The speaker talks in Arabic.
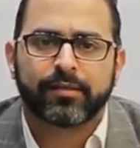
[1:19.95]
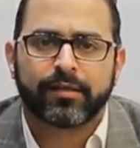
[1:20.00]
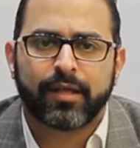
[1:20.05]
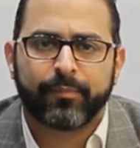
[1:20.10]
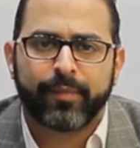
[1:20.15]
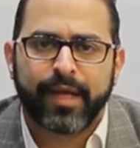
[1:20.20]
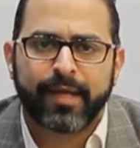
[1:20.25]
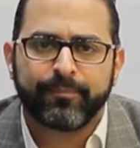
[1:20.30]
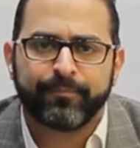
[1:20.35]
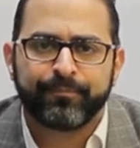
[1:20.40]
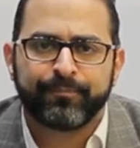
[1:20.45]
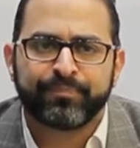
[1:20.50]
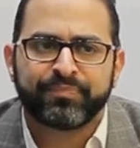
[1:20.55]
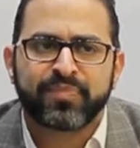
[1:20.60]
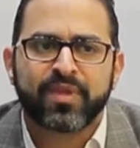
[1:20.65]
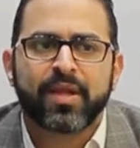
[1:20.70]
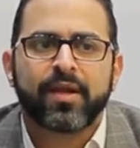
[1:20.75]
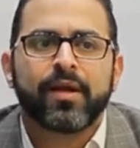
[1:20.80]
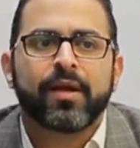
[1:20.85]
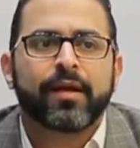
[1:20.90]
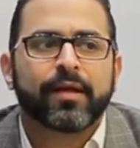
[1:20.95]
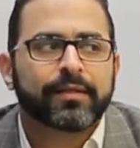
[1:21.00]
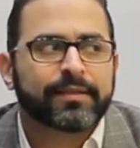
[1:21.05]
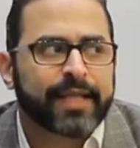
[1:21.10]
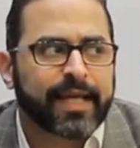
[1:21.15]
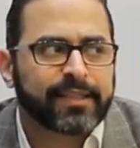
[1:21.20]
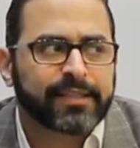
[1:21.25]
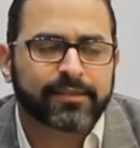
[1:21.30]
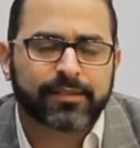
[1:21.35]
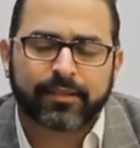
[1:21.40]
تمام
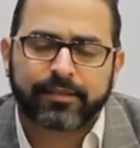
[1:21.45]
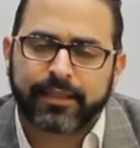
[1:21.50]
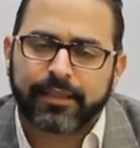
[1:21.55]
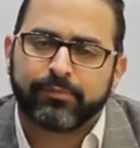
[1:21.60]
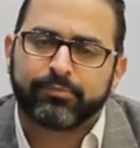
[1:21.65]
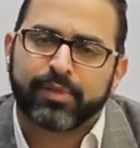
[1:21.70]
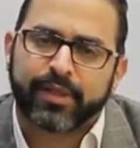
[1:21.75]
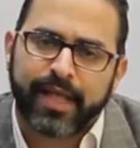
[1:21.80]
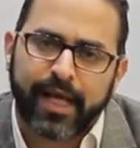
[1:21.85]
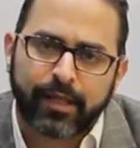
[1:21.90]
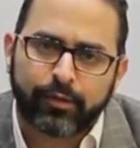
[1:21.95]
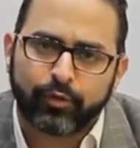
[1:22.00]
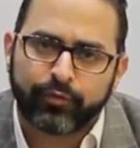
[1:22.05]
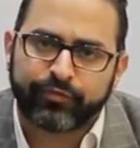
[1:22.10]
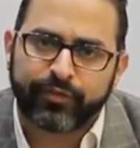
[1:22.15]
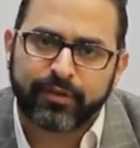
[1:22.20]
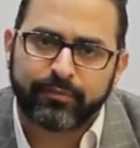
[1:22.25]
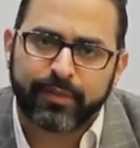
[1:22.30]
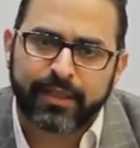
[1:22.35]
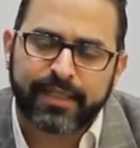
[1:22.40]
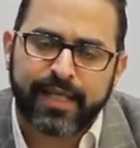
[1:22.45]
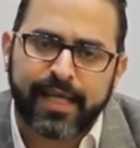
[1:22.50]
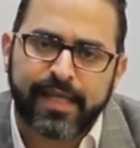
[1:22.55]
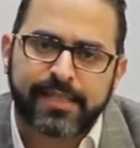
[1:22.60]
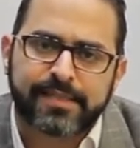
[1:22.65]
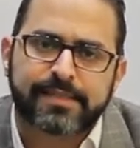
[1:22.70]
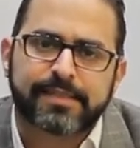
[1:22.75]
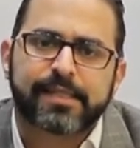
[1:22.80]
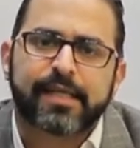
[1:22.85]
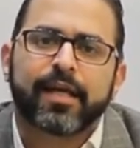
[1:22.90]
تاني تطعيم بناخده في
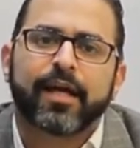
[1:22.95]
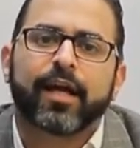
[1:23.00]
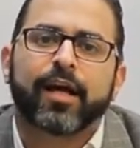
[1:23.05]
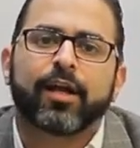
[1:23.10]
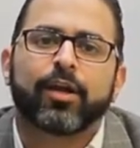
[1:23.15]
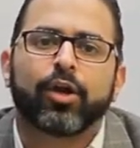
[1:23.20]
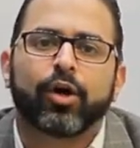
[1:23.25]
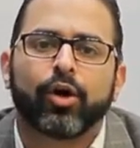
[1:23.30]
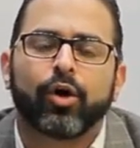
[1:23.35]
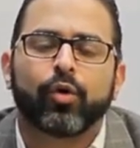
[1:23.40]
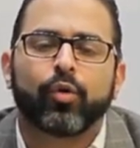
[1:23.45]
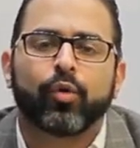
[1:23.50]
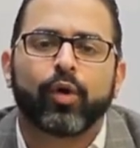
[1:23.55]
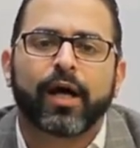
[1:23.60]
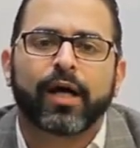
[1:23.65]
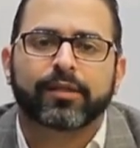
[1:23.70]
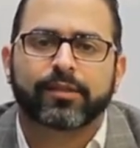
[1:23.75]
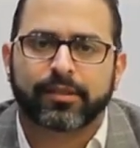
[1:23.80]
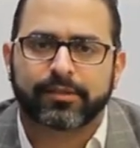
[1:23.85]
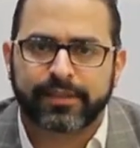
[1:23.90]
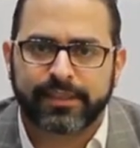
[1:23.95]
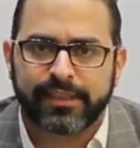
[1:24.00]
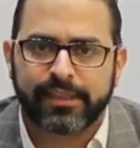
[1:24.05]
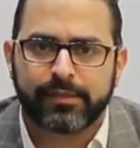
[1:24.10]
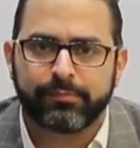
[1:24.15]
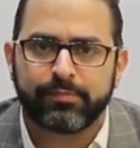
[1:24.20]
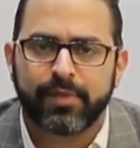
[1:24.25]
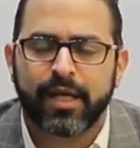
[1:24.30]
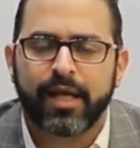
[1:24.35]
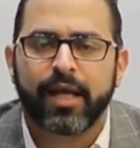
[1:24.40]
المدارس اللي هو
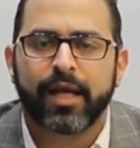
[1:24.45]
تطعيم